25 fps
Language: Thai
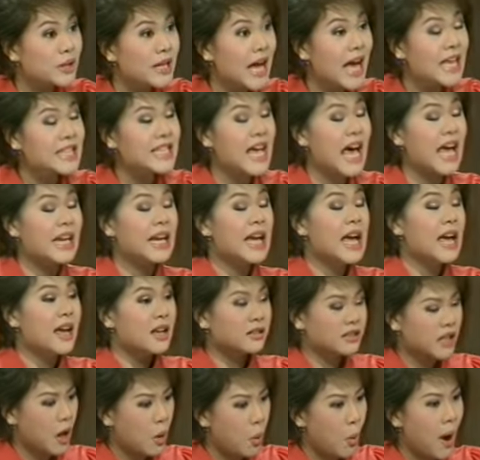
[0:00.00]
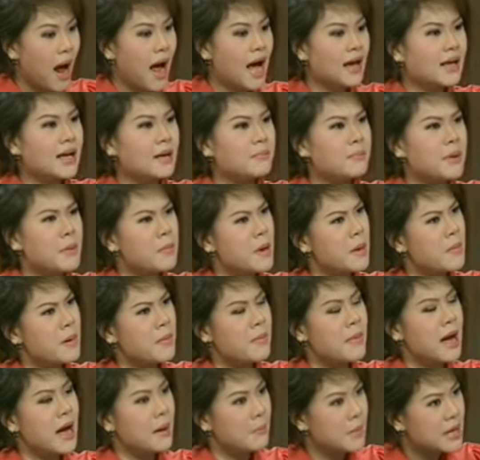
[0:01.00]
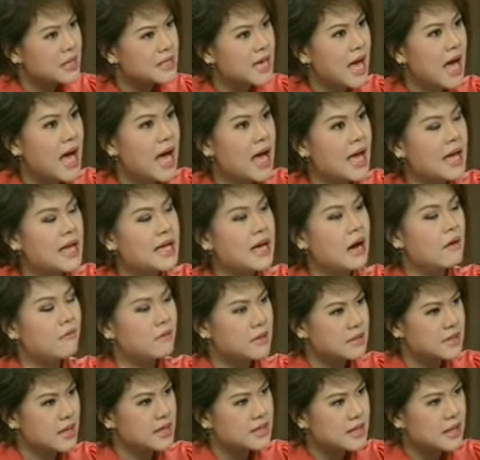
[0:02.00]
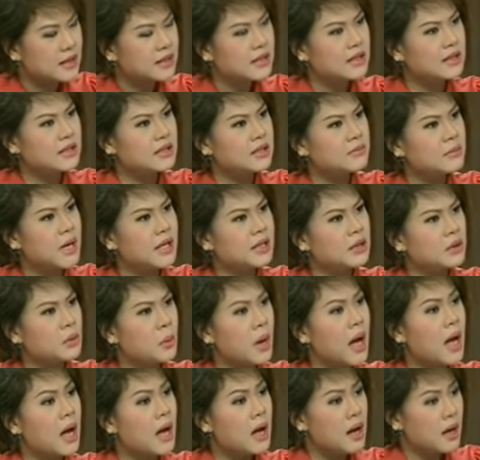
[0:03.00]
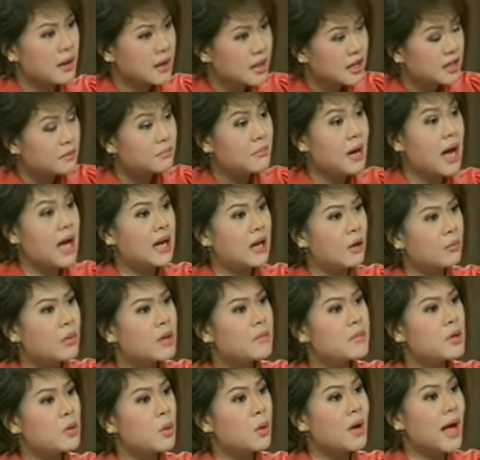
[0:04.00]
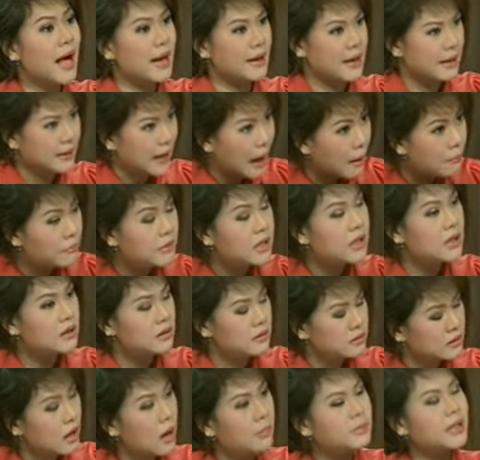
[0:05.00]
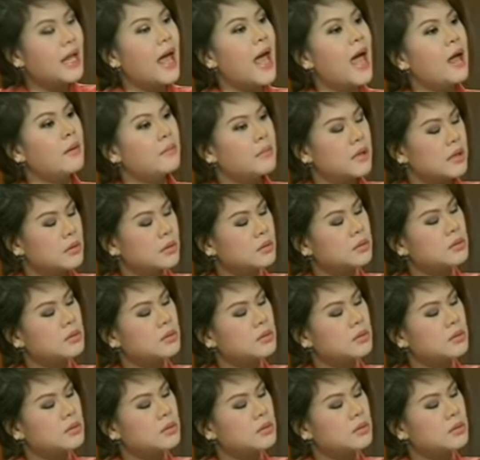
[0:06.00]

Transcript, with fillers: นะอาจารย์แต่ว่าแต่ไปไปมาไม่ใช่คำว่าเสียชาติเกิดคือหมายถึงว่าเกิดมาแล้วไม่มีโอกาสได้ทำดีหรือตอบแทน ใช่